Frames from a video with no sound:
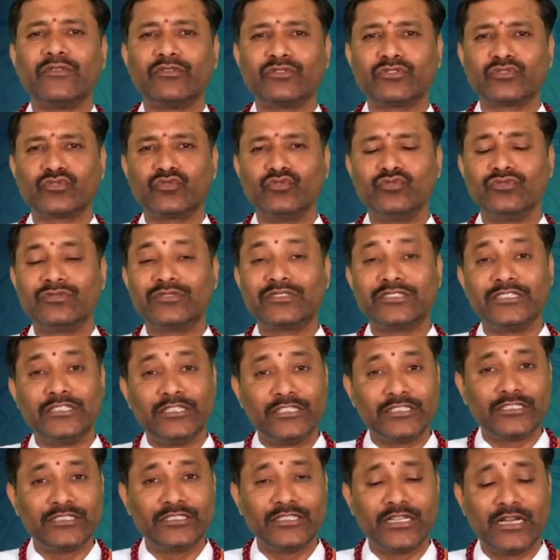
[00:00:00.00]
కావచ్చు
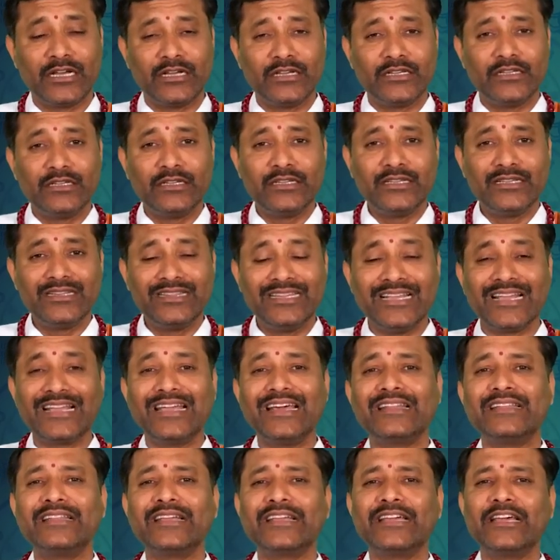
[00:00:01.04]
చిన్న చిన్న
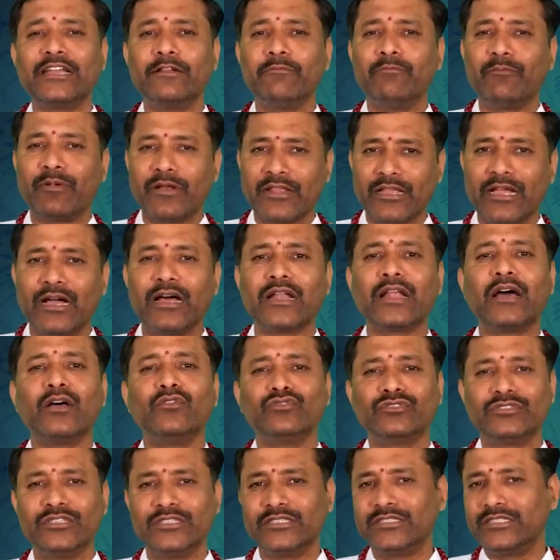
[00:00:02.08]
దగ్గర దగ్గర
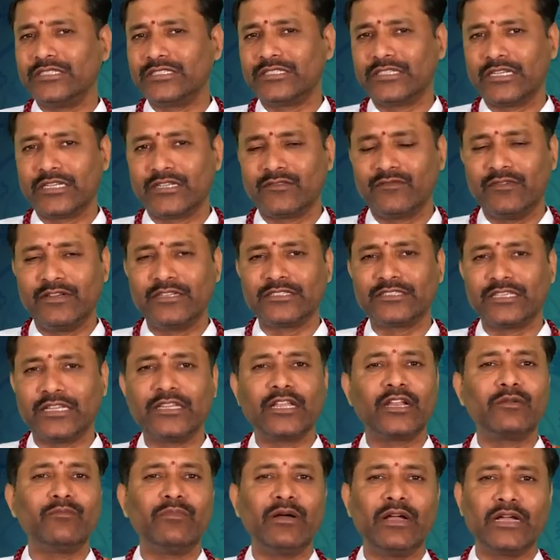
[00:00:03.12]
ప్రయాణాలు చేసేటటువంటి
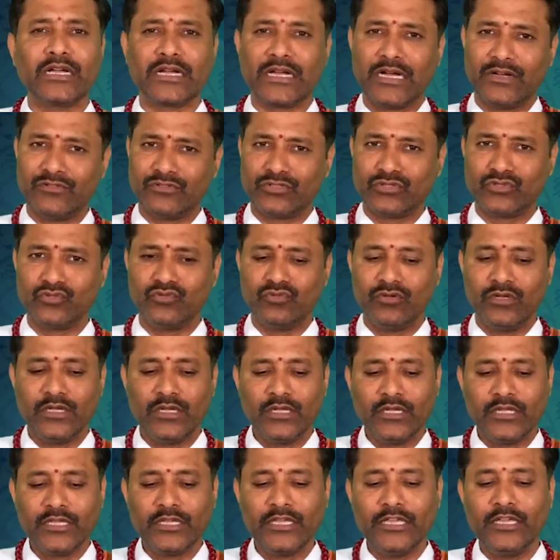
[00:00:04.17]
సందర్భం కావచ్చు
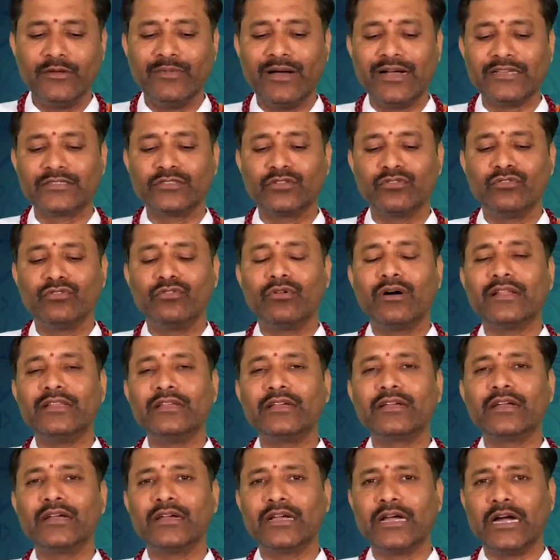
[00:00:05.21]
ఈ మాసంలో
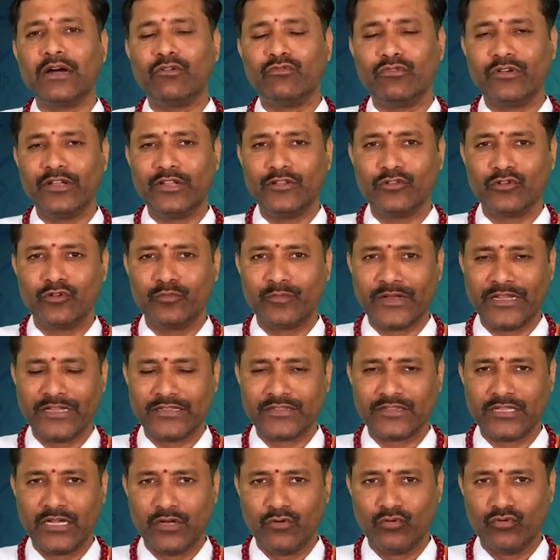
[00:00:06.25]
అధికంగా ఉండేందుకు
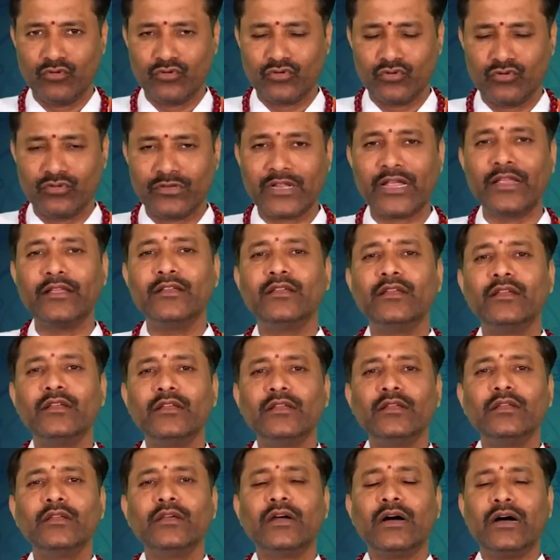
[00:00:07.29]
ప్రయత్నాలు ఉంటుంటాయి
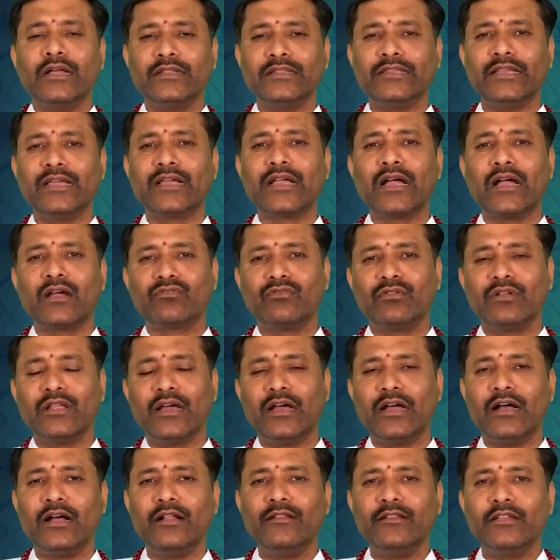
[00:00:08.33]

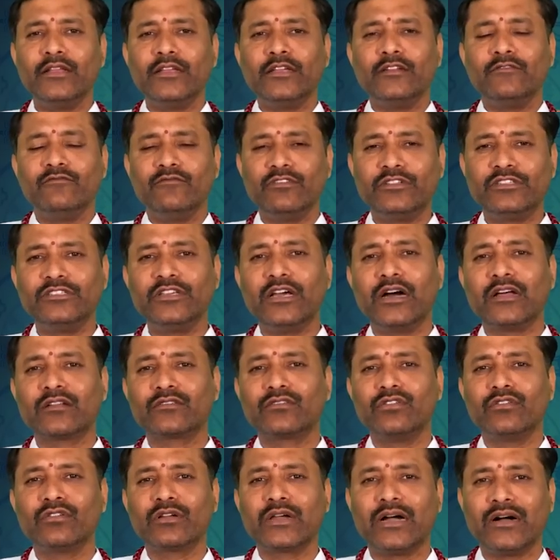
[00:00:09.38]
అంతేకాకుండా
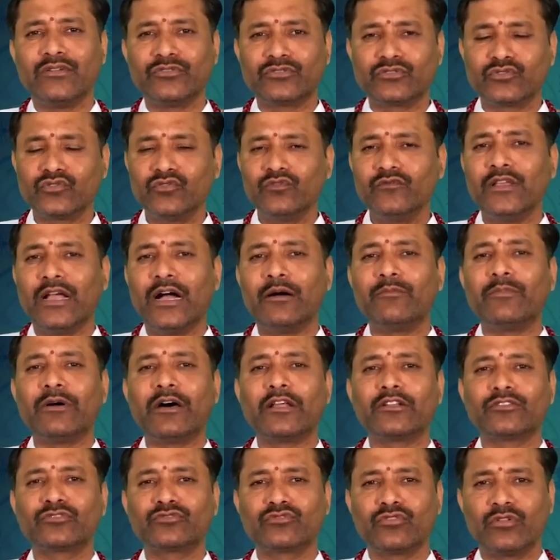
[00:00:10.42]
విద్యార్థులు కావచ్చు
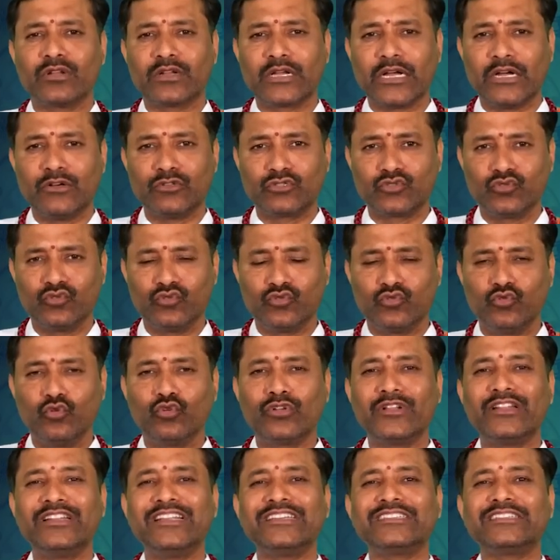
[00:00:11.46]
వ్యాపారస్తులు కావచ్చు
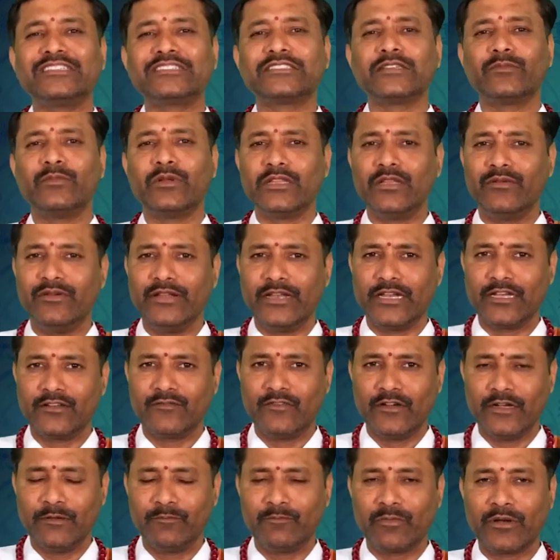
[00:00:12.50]
దూరదేశ
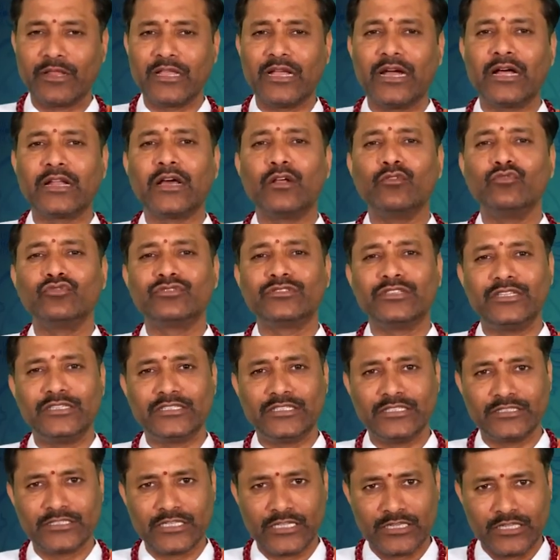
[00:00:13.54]
సంబంధమైనటువంటి ప్రయాణాలు
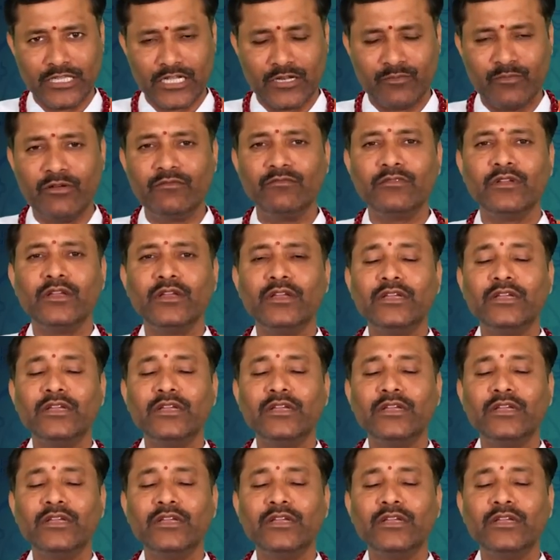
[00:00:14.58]
చేసే సందర్భం